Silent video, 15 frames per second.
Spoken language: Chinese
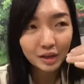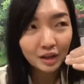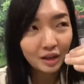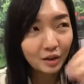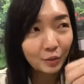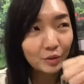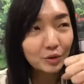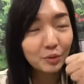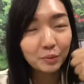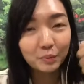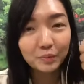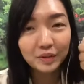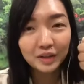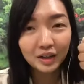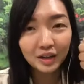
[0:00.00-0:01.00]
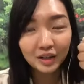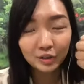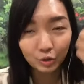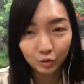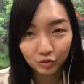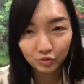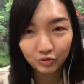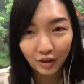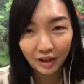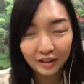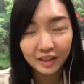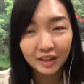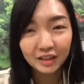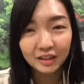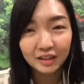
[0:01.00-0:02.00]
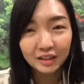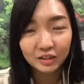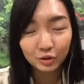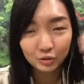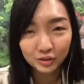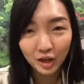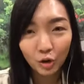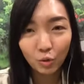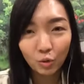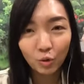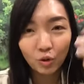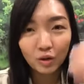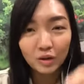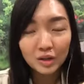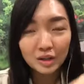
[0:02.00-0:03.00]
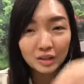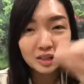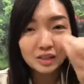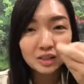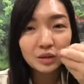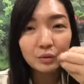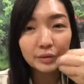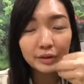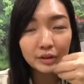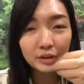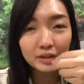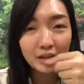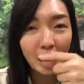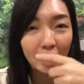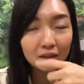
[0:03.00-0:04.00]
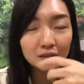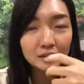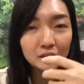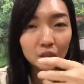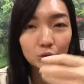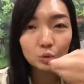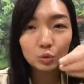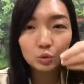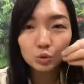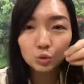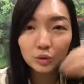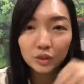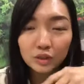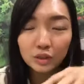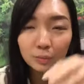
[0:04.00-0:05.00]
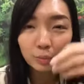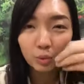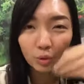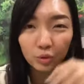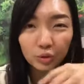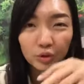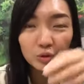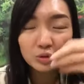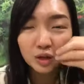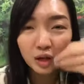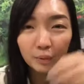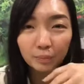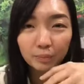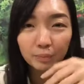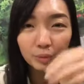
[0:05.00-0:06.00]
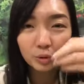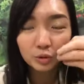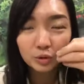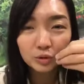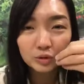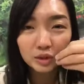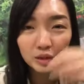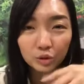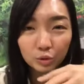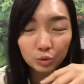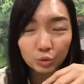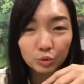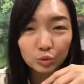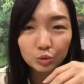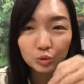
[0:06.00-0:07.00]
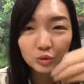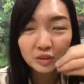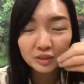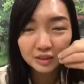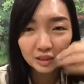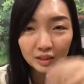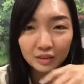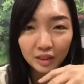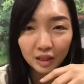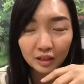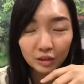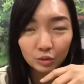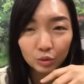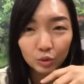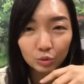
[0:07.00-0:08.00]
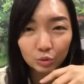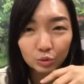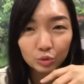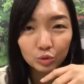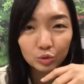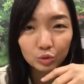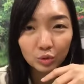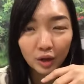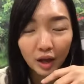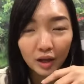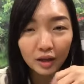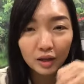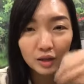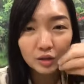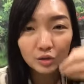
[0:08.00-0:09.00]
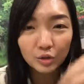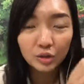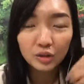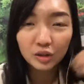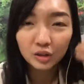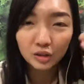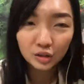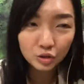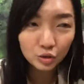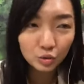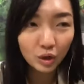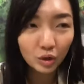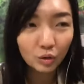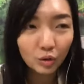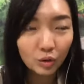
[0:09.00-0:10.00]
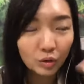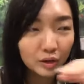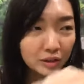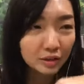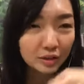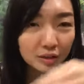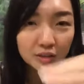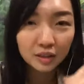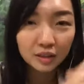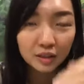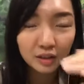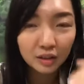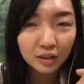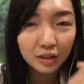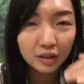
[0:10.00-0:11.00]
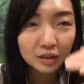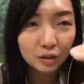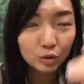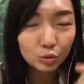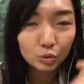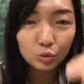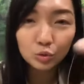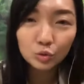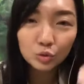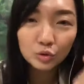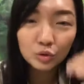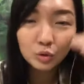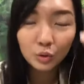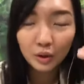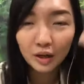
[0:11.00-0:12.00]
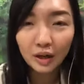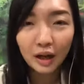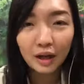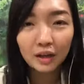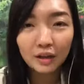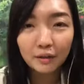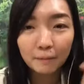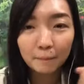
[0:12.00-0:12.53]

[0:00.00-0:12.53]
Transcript: 会有呃有反应有效果，但是因为你的牙齿的毒素一直 produce 啊 produce 那个毒素，生产很多毒素出来，所以你久了过后，哎，你的身体的毒素又回来了。